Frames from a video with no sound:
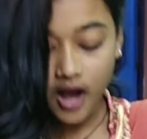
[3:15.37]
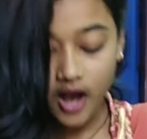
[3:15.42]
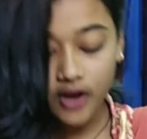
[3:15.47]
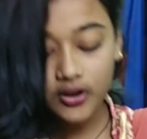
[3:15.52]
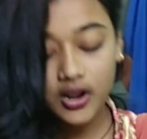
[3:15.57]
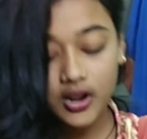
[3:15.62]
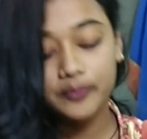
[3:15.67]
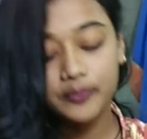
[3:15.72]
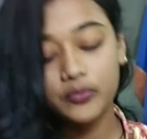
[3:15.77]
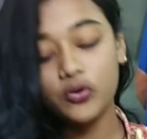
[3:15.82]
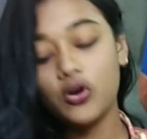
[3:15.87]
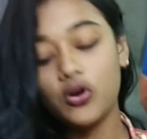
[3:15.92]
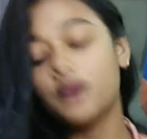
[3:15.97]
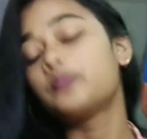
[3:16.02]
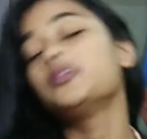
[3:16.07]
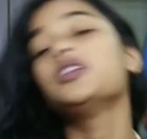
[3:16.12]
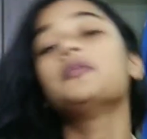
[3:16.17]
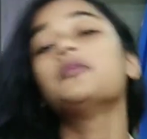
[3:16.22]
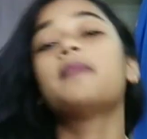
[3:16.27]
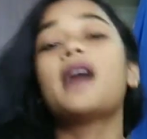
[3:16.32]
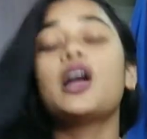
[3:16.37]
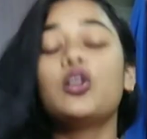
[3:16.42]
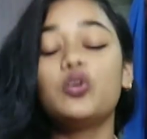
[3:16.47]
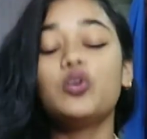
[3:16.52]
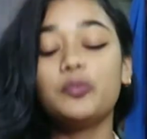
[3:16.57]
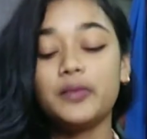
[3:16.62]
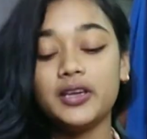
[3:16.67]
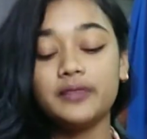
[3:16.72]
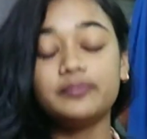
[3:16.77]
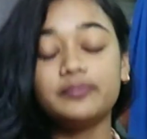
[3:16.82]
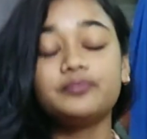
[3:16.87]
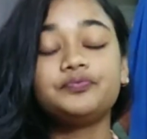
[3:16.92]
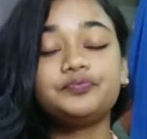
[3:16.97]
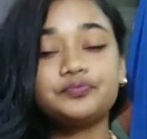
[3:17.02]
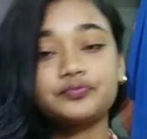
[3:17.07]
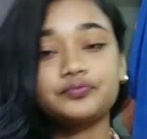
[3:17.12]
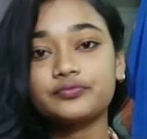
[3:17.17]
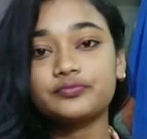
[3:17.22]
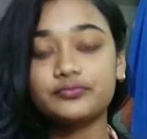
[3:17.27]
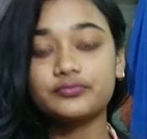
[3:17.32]
और आपको अपने बालों में
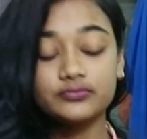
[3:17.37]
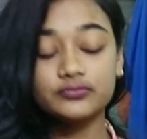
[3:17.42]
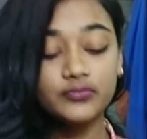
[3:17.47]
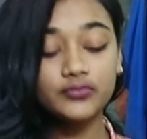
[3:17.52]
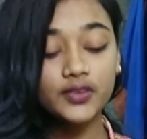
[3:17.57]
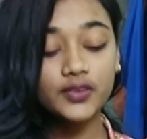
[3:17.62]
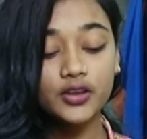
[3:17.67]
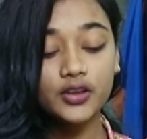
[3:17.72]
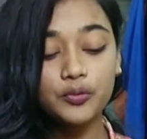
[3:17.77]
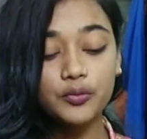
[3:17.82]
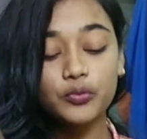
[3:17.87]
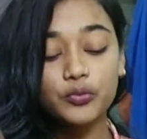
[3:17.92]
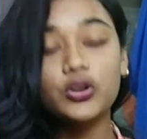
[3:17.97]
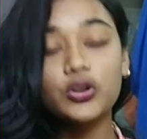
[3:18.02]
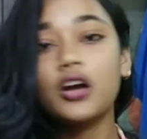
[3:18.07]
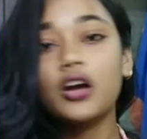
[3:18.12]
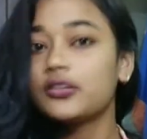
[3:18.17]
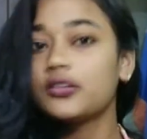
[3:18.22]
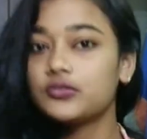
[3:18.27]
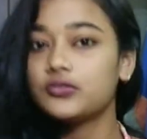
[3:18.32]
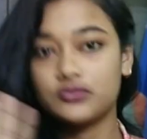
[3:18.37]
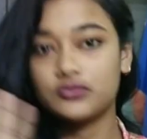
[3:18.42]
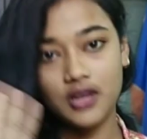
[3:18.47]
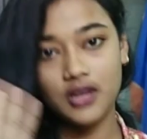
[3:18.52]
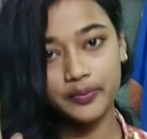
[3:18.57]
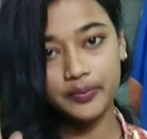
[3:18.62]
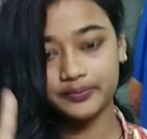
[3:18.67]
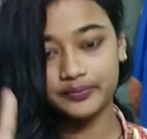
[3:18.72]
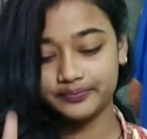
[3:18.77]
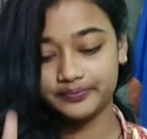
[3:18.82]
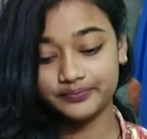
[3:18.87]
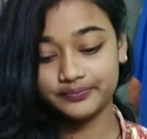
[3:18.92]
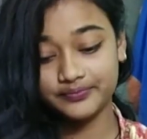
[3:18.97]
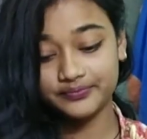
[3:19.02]
पूरा अगर मतलब आप